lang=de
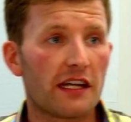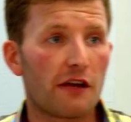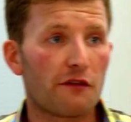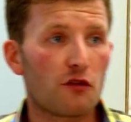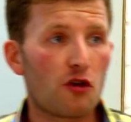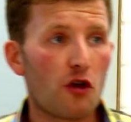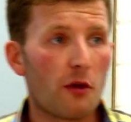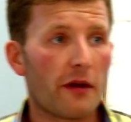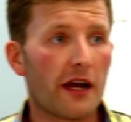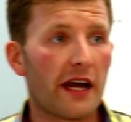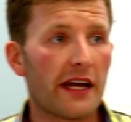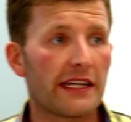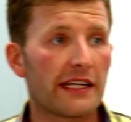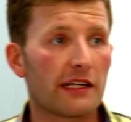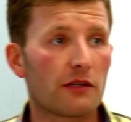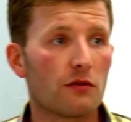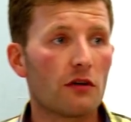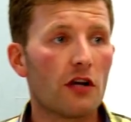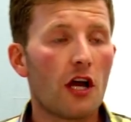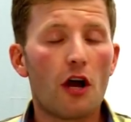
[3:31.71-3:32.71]
auf
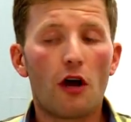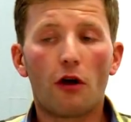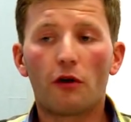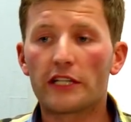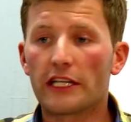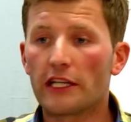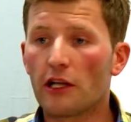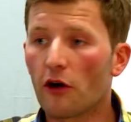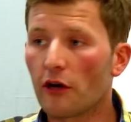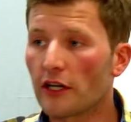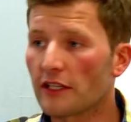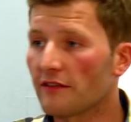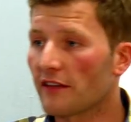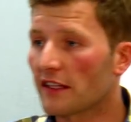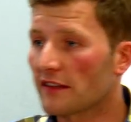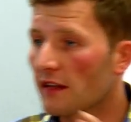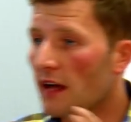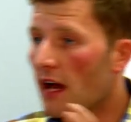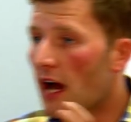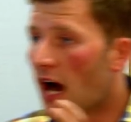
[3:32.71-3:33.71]
Körperreinigung und den Leuten
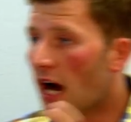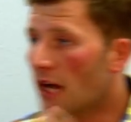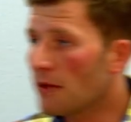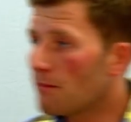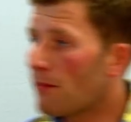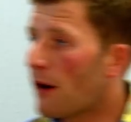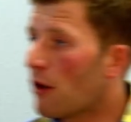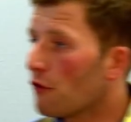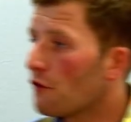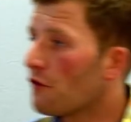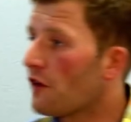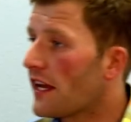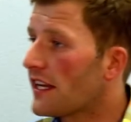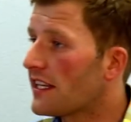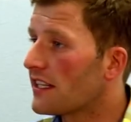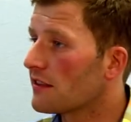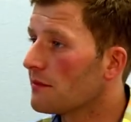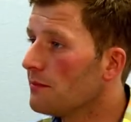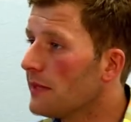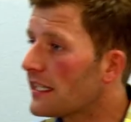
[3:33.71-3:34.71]
was
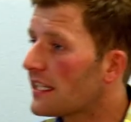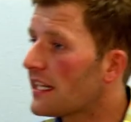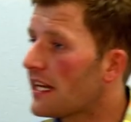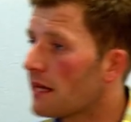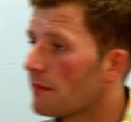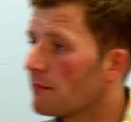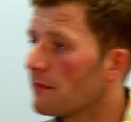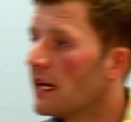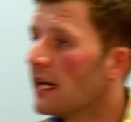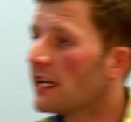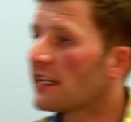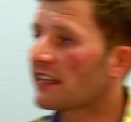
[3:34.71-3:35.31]
Handbaufähiges mitgeben,